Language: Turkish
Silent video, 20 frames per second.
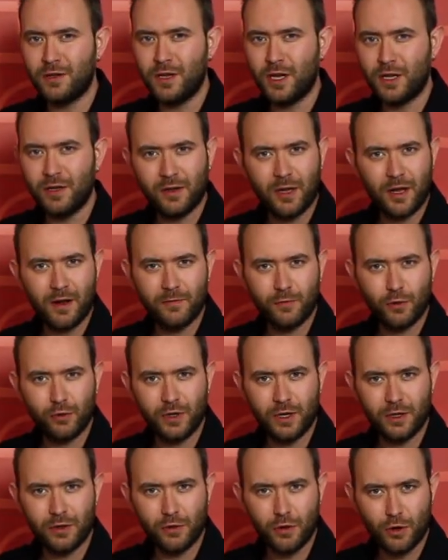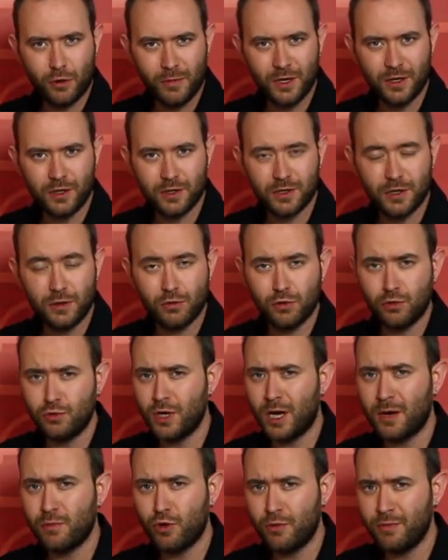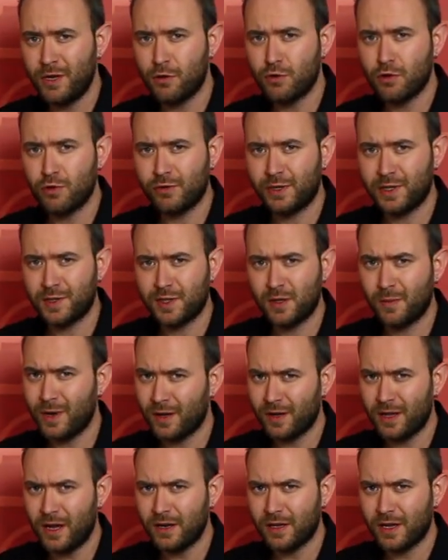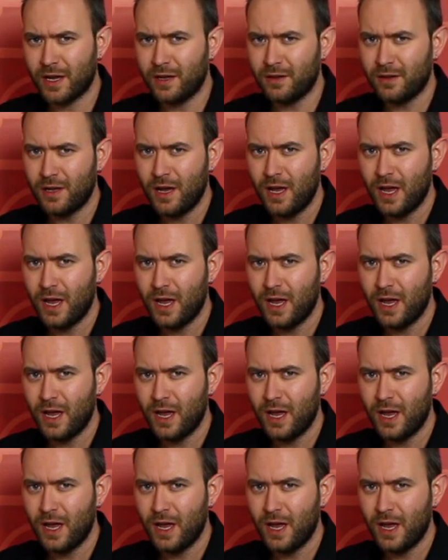yeni telefonlarını görmek için Dünya Mobil Kongresi'ni beklerken